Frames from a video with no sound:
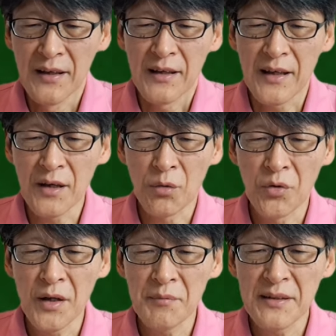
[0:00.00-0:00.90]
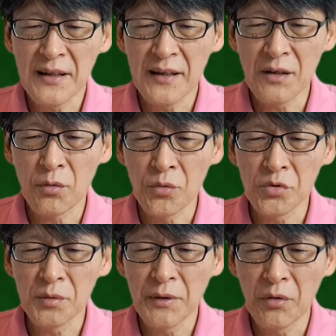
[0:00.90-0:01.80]
えー、微笑みながらお
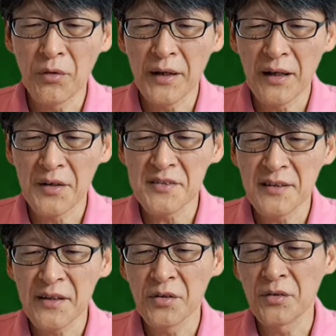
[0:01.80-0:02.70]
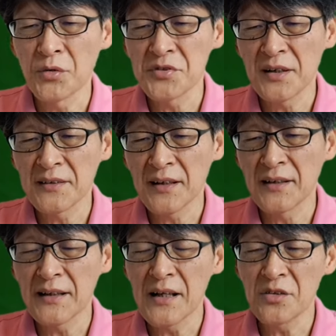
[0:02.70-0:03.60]
言葉を交わされるお姿
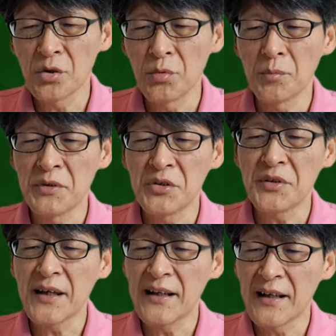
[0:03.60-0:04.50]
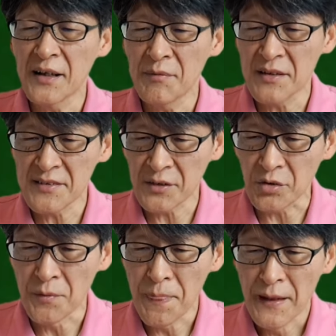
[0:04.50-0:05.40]
が何度も見受けられましたと。